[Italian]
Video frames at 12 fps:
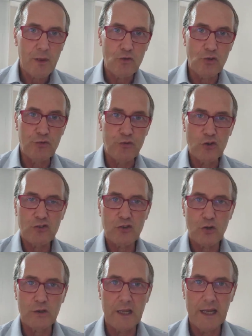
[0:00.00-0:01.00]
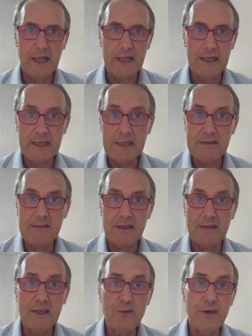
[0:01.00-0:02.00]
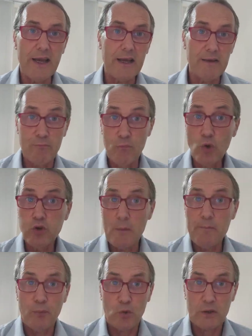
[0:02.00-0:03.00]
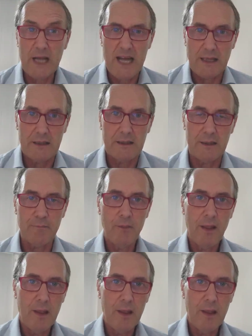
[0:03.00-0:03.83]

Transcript: ci fossero delle iniziative molto importanti,